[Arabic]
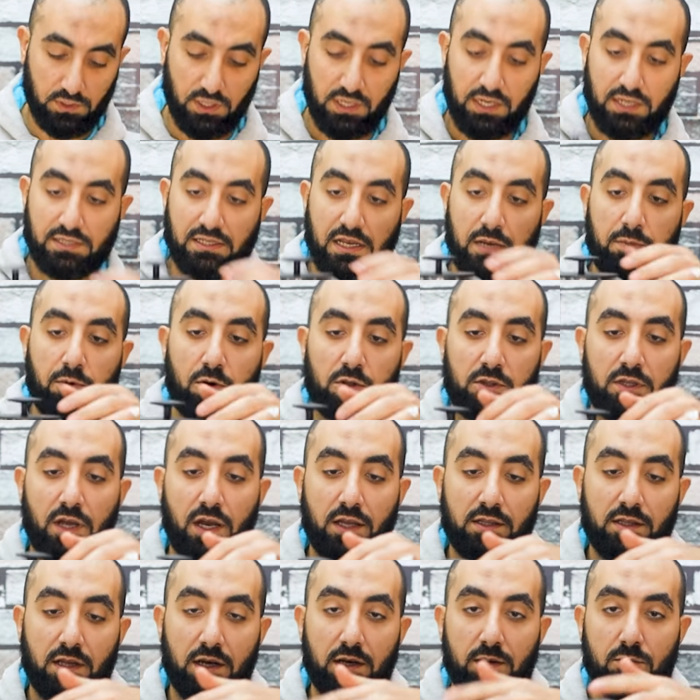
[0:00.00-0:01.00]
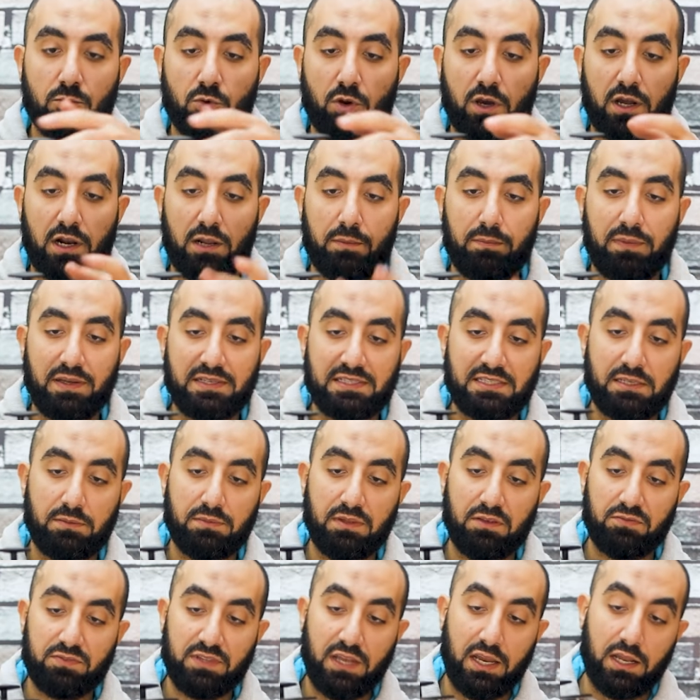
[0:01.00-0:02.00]
هنا زي ما وضحنا مجرد بس
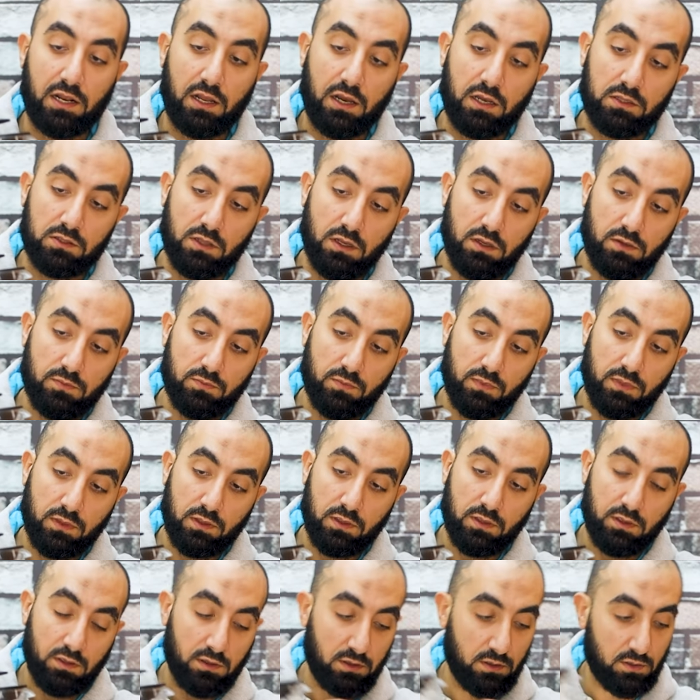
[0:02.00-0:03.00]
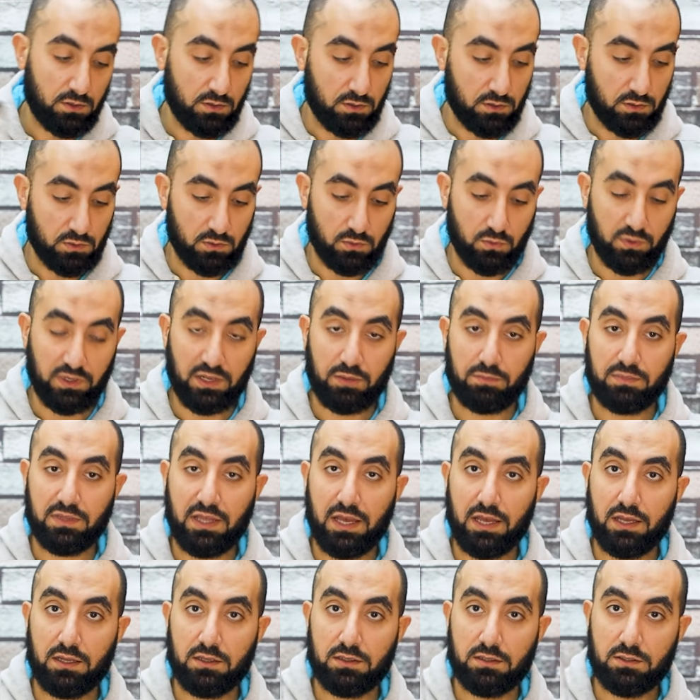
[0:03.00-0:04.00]
بنفتح الغطا
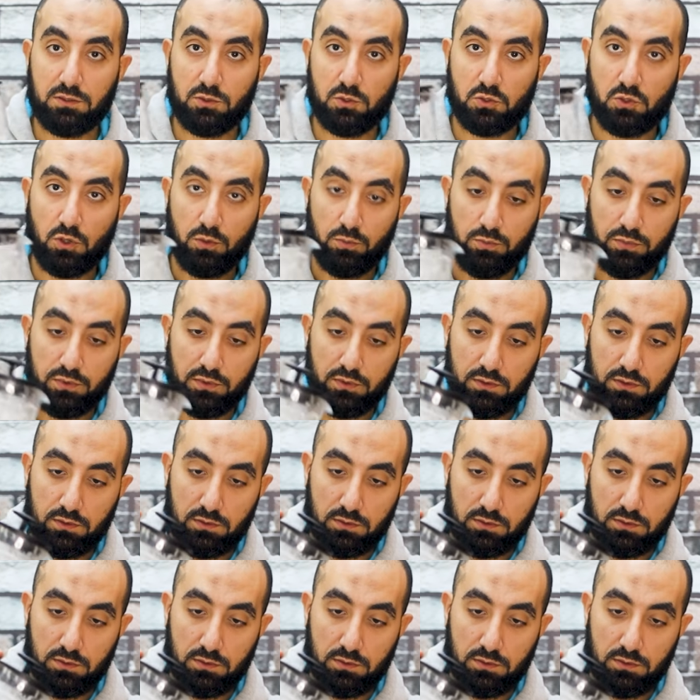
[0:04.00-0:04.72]
ونبدأ نصب